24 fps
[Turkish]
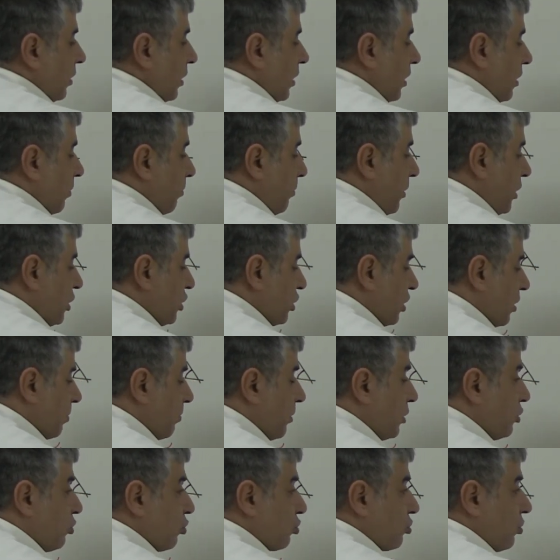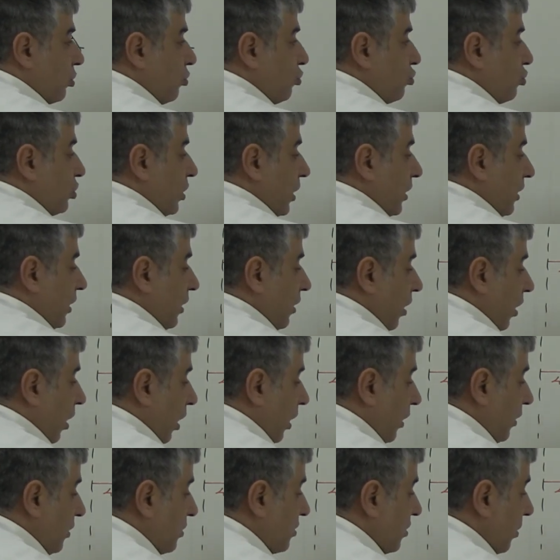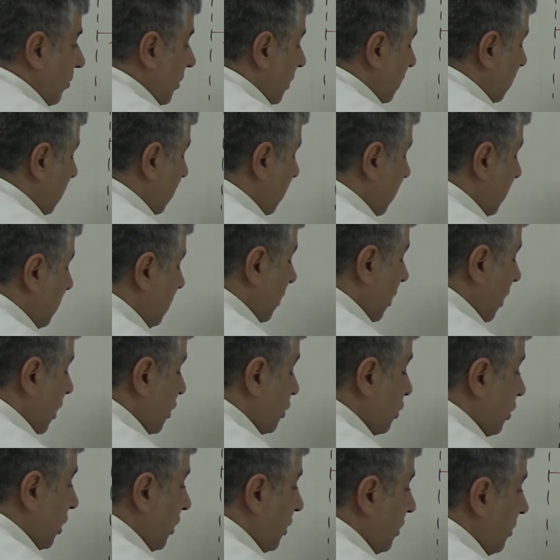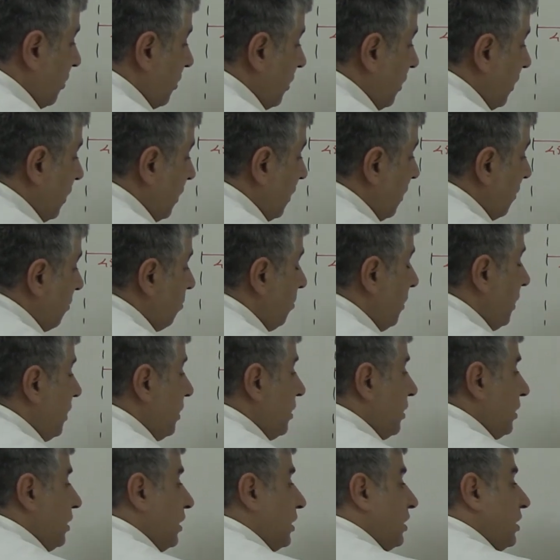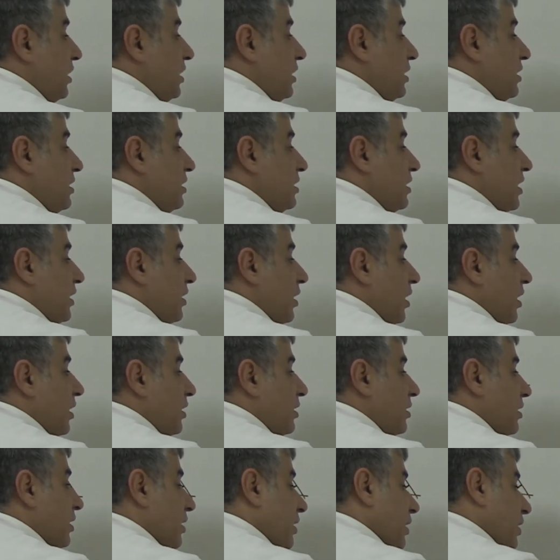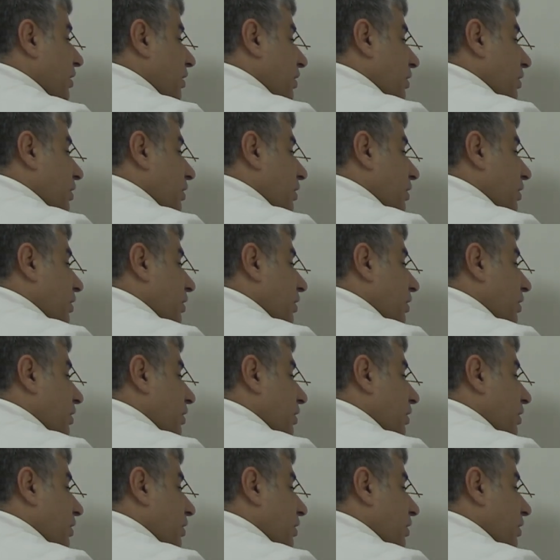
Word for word: 45 45 90 üçgeni aynı zamanda nedir arkadaşlar? Bir ikiz kenar